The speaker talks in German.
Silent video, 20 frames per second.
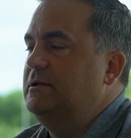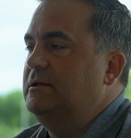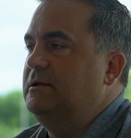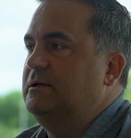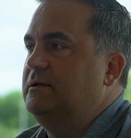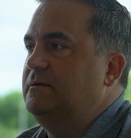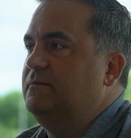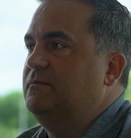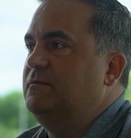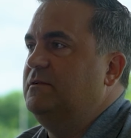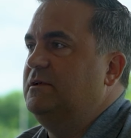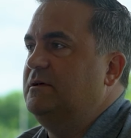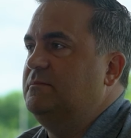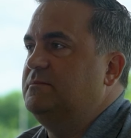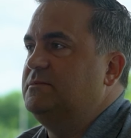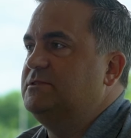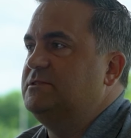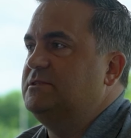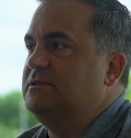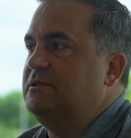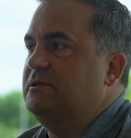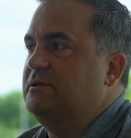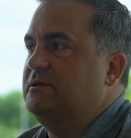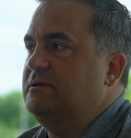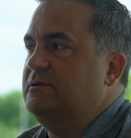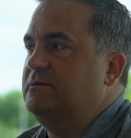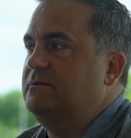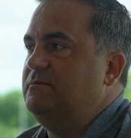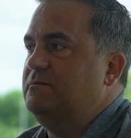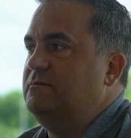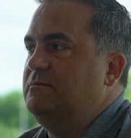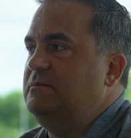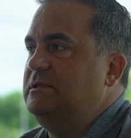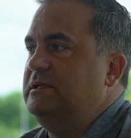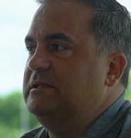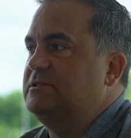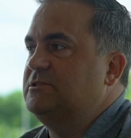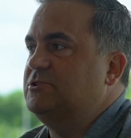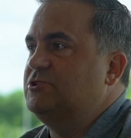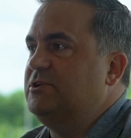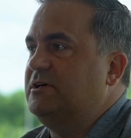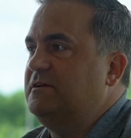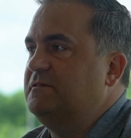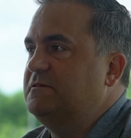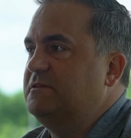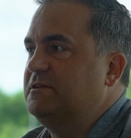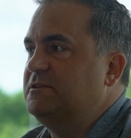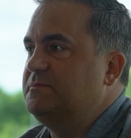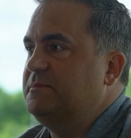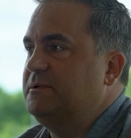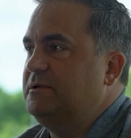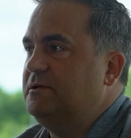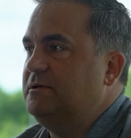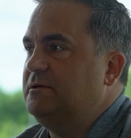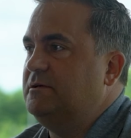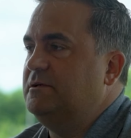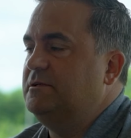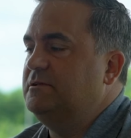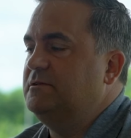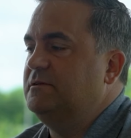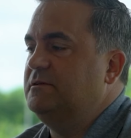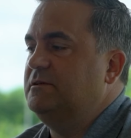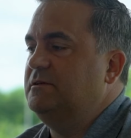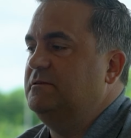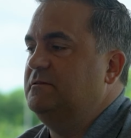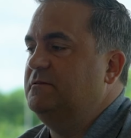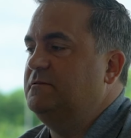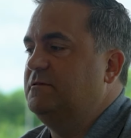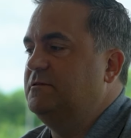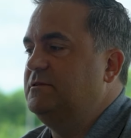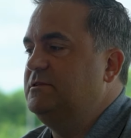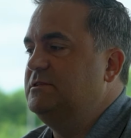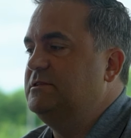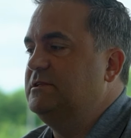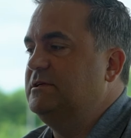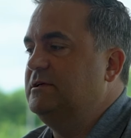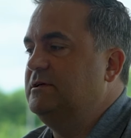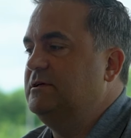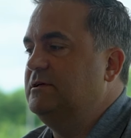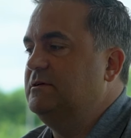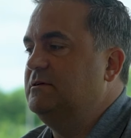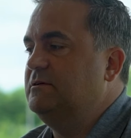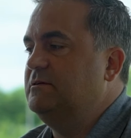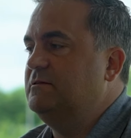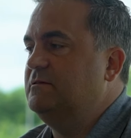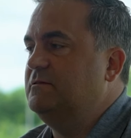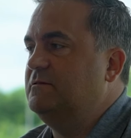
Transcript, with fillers: Ähm, wir haben es äh, jetzt geschafft, dass wir halt von dieser,